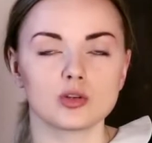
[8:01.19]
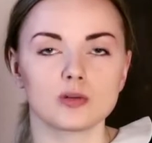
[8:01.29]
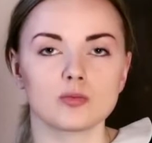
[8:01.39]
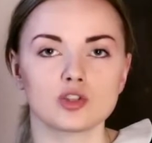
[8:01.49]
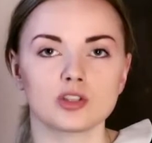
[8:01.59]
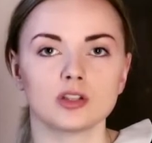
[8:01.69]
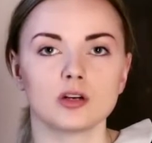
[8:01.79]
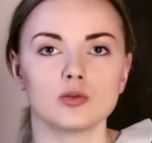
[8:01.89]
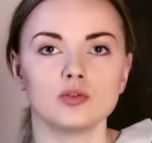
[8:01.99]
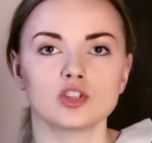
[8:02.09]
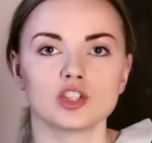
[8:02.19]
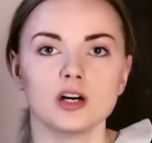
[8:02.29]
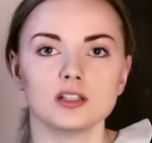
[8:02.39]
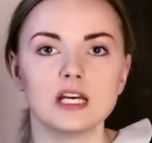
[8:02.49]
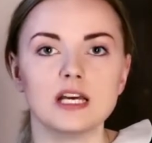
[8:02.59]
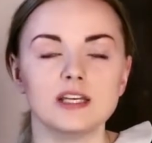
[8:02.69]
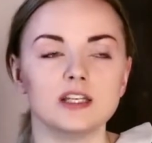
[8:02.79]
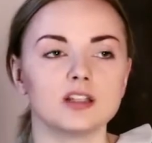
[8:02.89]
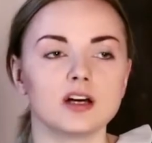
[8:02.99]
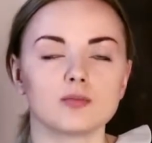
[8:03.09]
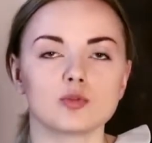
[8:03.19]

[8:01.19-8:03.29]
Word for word: их можно так унижать и так